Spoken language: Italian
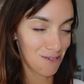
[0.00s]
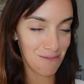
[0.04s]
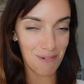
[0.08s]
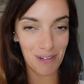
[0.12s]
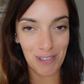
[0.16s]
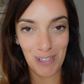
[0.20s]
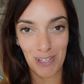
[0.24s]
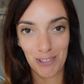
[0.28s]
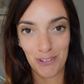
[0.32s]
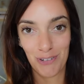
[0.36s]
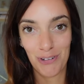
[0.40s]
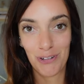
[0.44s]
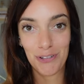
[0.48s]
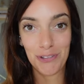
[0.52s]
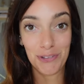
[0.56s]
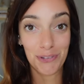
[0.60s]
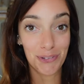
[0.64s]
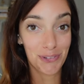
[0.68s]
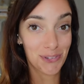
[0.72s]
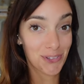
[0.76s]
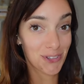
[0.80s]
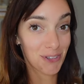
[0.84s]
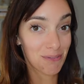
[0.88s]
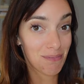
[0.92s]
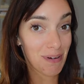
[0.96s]
mandato il
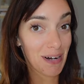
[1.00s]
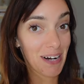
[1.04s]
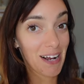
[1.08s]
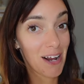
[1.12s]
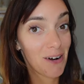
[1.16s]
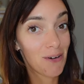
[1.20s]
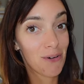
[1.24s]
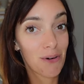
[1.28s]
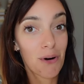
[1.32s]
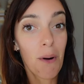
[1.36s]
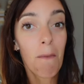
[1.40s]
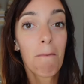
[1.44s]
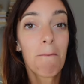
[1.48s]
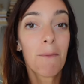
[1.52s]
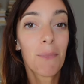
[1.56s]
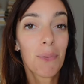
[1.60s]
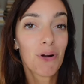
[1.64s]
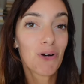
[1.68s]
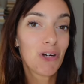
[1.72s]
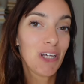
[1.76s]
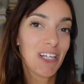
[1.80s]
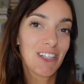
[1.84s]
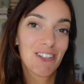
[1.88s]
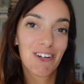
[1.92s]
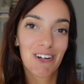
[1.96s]
tutto perché loro
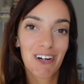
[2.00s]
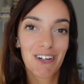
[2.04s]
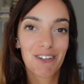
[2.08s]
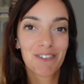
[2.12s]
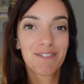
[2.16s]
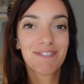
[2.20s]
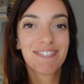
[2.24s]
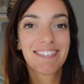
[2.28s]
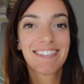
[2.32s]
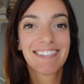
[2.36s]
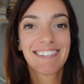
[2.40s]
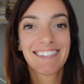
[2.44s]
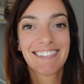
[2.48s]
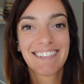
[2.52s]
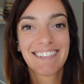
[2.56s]
monitorano